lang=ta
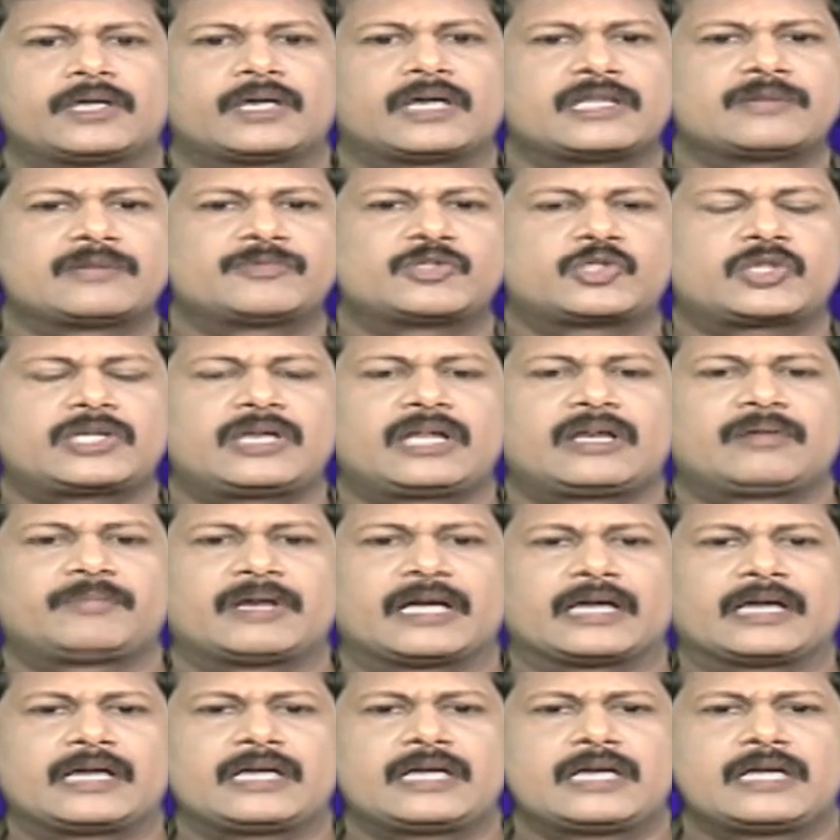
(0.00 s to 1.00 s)
அது மட்டும்
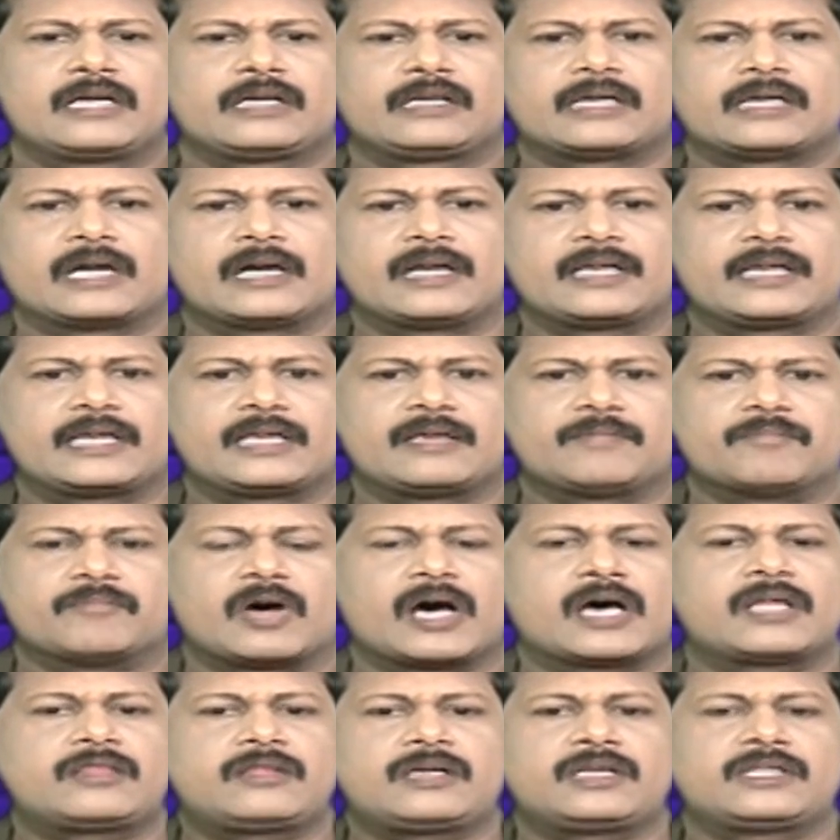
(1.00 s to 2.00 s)
இல்லாமல் நடிகை
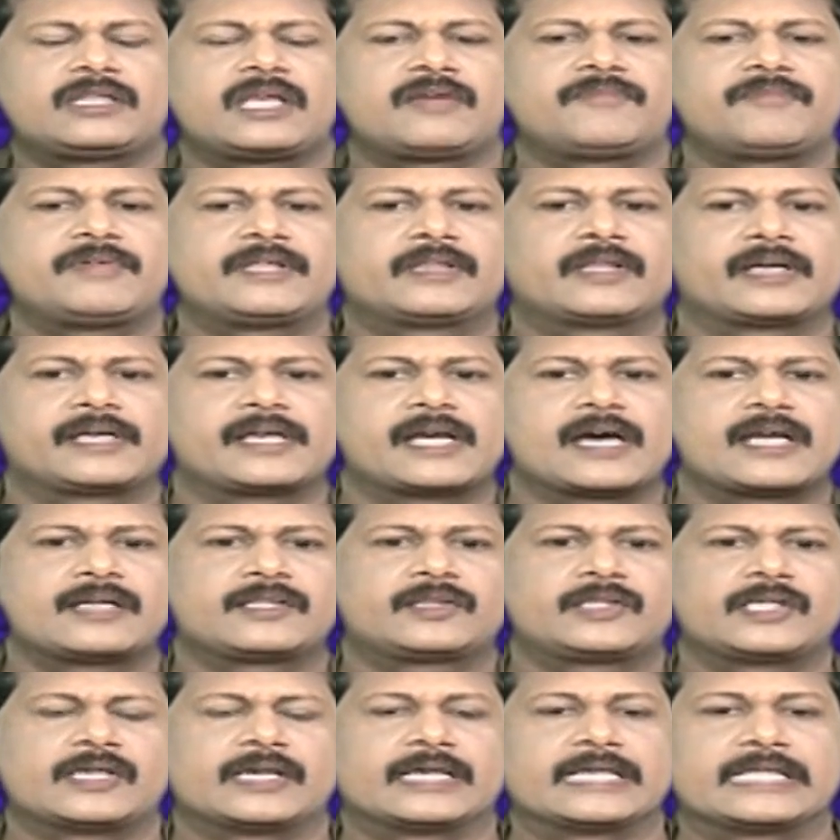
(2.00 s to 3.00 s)
மாதிரி தேவி
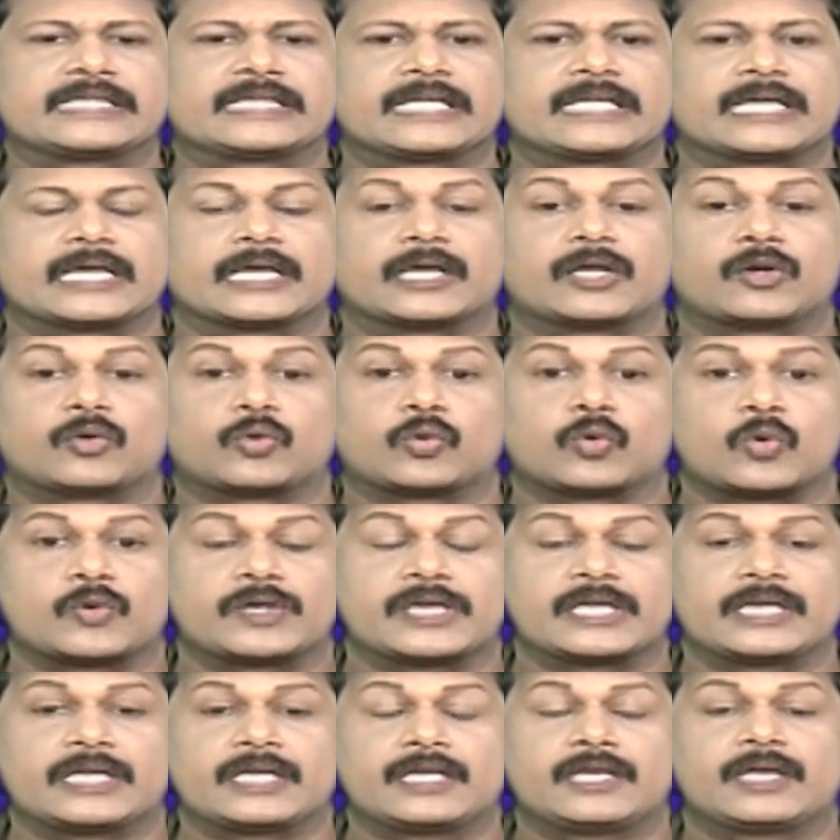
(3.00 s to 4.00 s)
தயாரித்து நடித்த
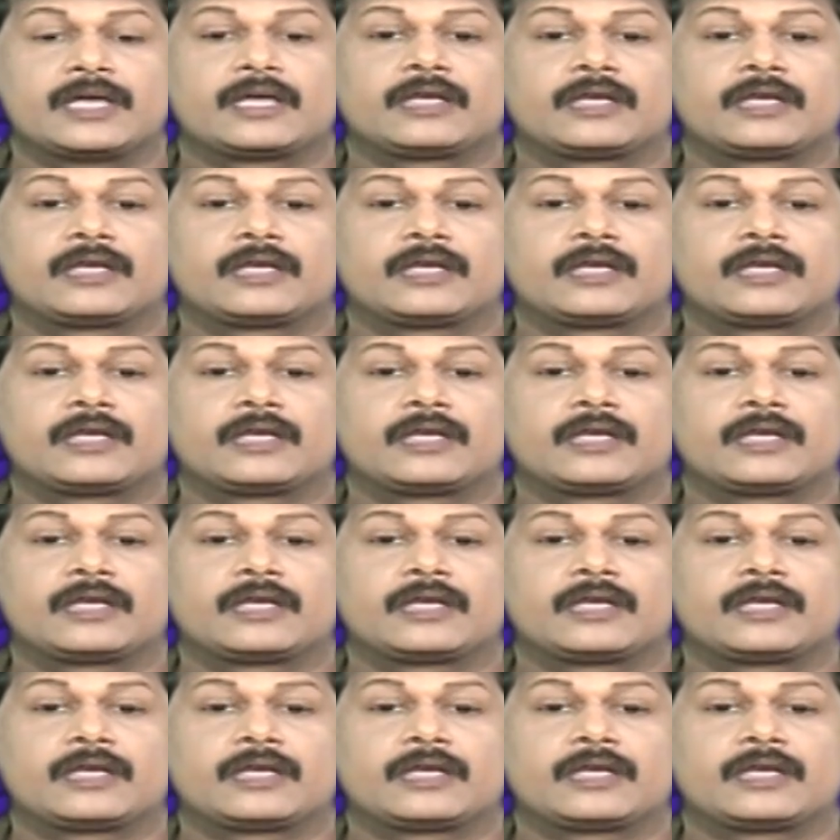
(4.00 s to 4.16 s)
ரோகிணி